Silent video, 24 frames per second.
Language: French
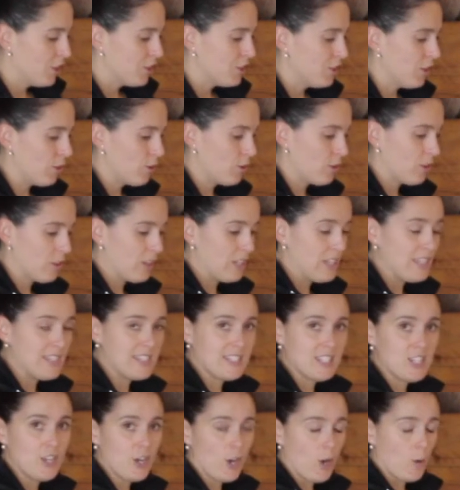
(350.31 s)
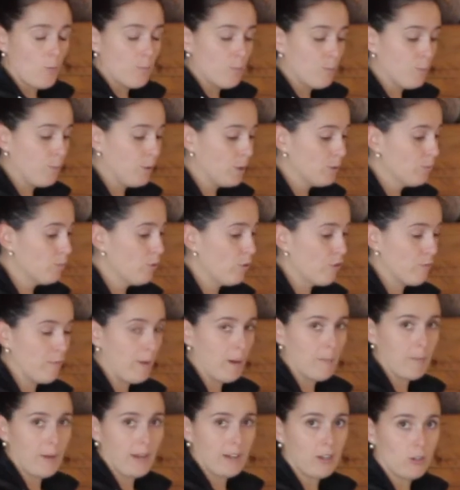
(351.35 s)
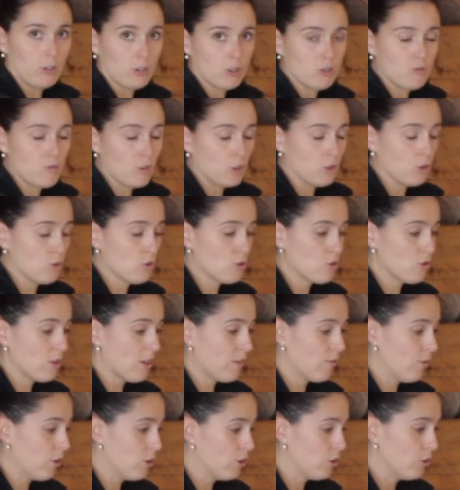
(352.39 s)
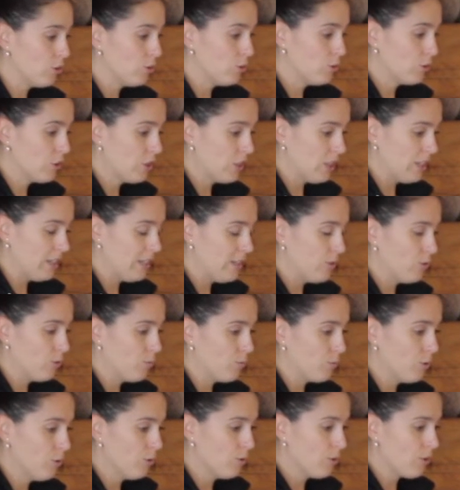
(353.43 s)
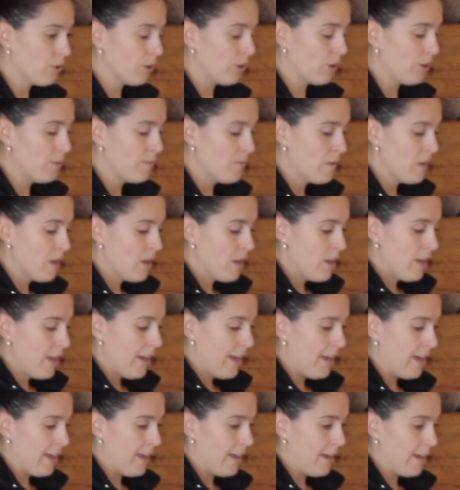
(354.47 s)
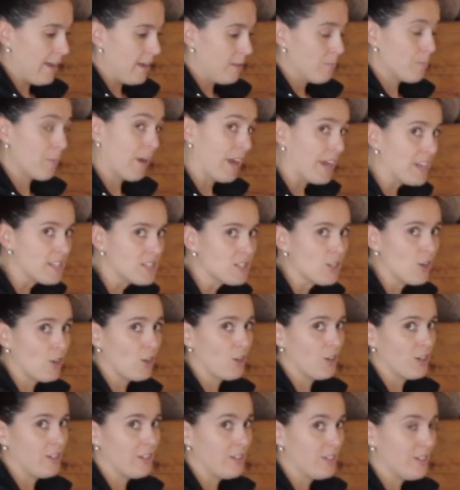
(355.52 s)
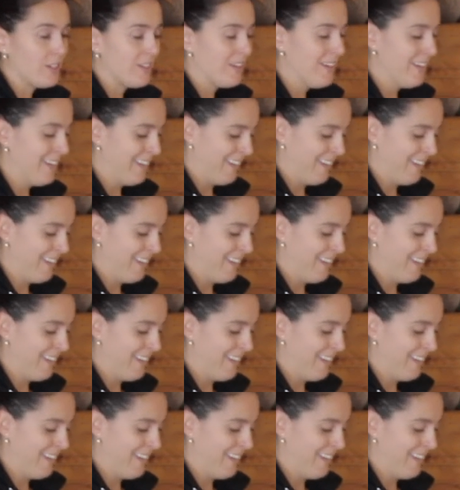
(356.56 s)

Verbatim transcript: Donc, ici, il n'y aura pas de mouvement par contre. Tu vas toujours avoir le dos collé au mur, euh, presque collé